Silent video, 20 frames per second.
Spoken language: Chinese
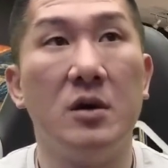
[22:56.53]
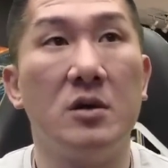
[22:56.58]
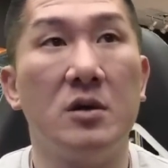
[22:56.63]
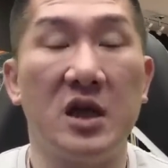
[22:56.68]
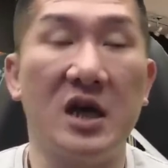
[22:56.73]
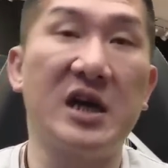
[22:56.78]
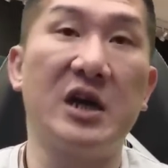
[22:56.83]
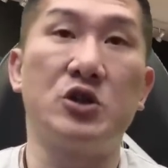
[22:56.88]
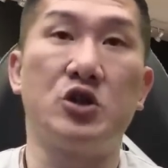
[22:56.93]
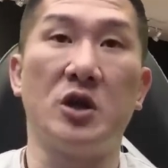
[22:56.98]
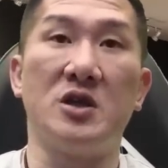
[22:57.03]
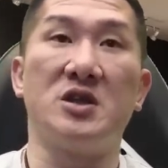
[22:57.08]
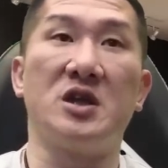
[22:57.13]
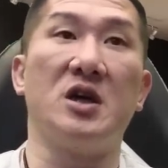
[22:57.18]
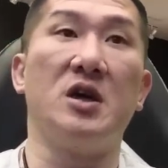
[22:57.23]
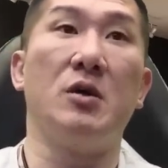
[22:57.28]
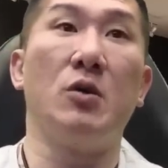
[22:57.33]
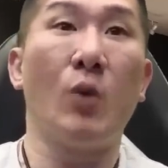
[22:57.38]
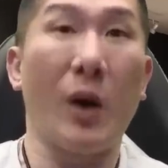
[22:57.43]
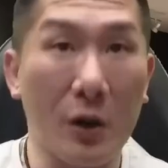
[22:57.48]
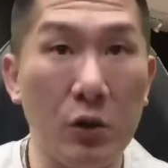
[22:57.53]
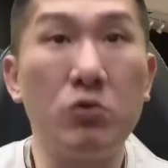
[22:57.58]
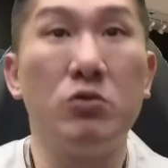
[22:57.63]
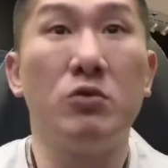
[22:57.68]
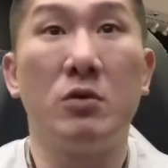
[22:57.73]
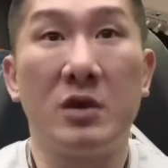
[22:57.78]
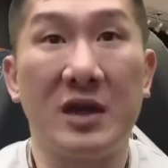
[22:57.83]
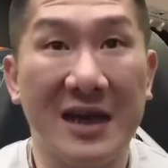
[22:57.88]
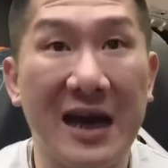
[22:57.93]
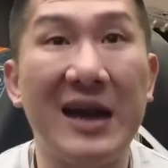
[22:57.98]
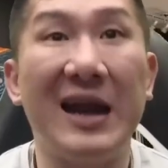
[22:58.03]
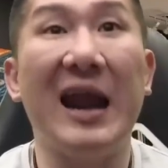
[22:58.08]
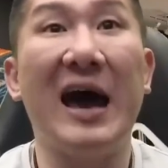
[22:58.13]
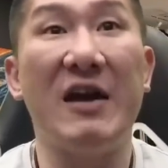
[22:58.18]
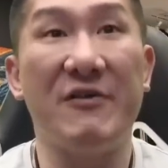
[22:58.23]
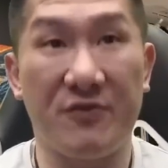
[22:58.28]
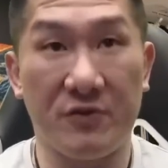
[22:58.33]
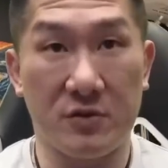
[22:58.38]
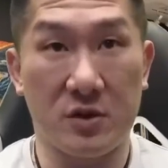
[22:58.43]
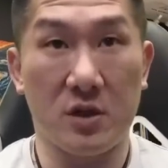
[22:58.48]
第二个选择网络，你看 l i
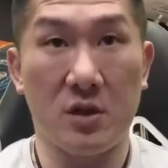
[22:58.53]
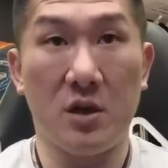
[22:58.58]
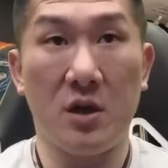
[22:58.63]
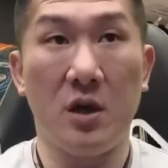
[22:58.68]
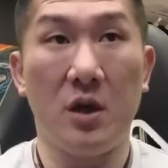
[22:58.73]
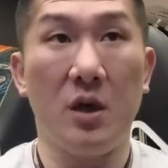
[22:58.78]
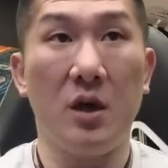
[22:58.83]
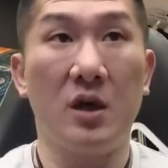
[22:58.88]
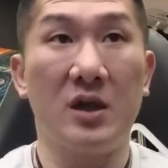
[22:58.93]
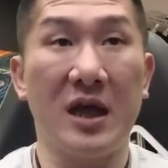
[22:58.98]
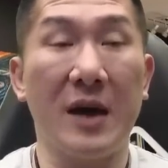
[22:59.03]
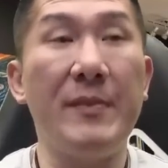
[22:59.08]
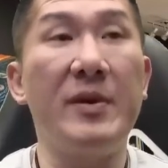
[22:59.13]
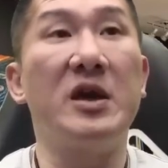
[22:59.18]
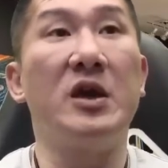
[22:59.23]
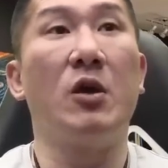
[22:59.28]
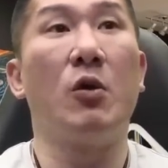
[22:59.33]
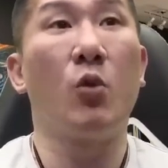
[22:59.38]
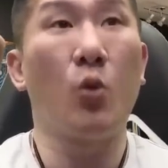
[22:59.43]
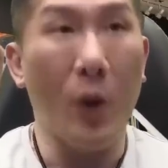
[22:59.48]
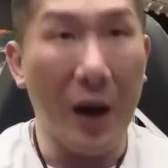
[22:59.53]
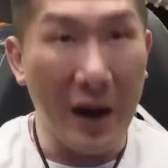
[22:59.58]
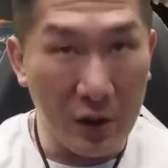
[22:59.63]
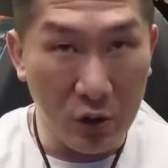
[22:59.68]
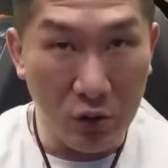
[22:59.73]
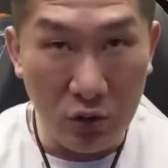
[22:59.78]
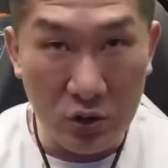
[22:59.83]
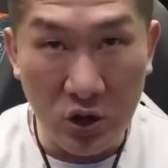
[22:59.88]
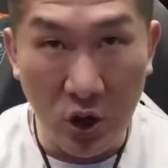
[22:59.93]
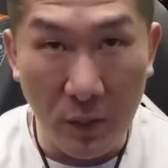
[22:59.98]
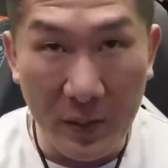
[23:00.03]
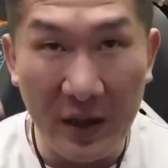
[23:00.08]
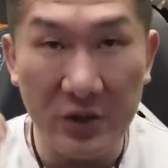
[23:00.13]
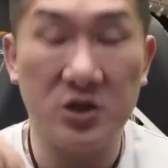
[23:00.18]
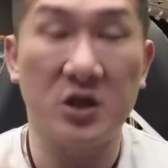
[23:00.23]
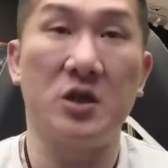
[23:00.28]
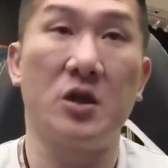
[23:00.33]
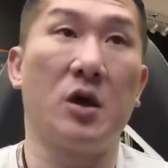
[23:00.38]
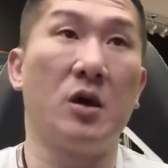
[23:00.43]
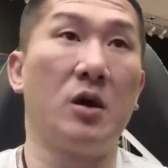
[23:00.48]
f e 的，他们有网络售票
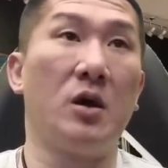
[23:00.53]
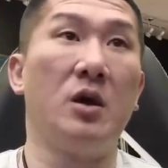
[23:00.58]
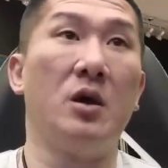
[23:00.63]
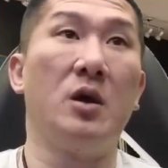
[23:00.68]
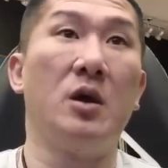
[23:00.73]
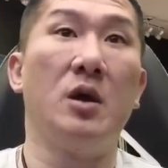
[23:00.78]
系统，